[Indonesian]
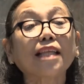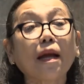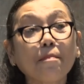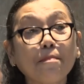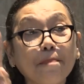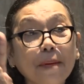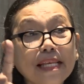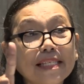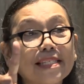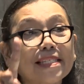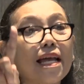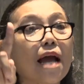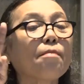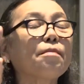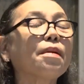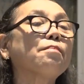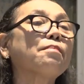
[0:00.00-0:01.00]
kita
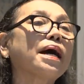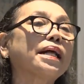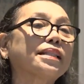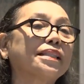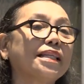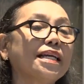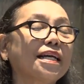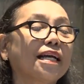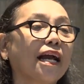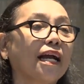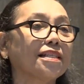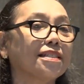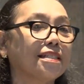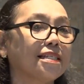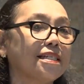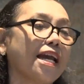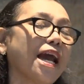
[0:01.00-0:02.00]
bisa mematikan
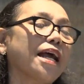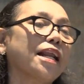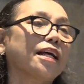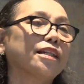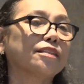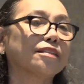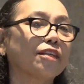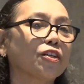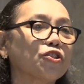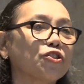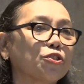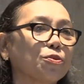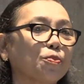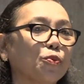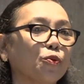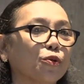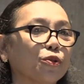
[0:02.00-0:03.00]
siaran
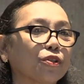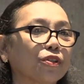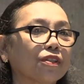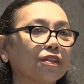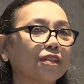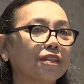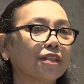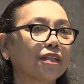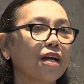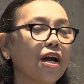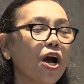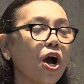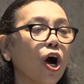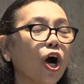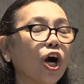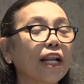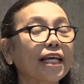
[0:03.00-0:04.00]
tersebut.
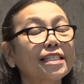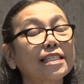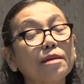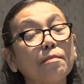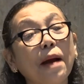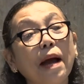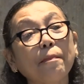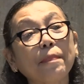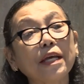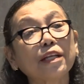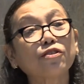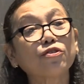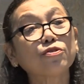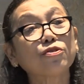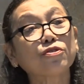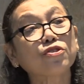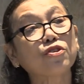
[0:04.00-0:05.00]
Oleh sebab
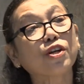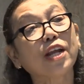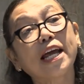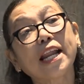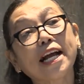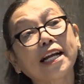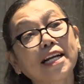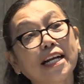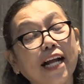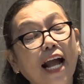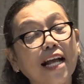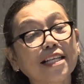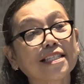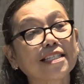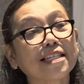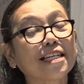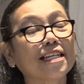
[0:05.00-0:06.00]
itu, saudara
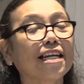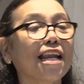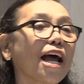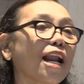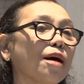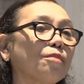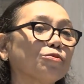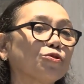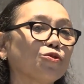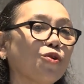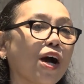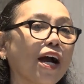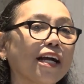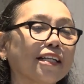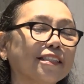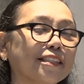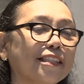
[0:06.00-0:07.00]
kekasih di dalam
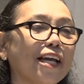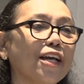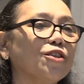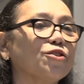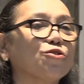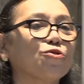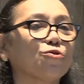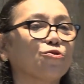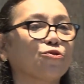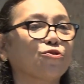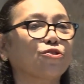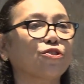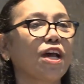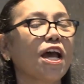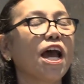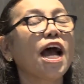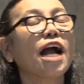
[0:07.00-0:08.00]
Tuhan
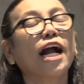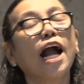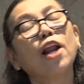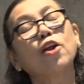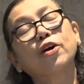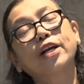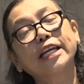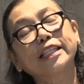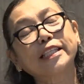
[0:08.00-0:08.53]
Yesus, kalau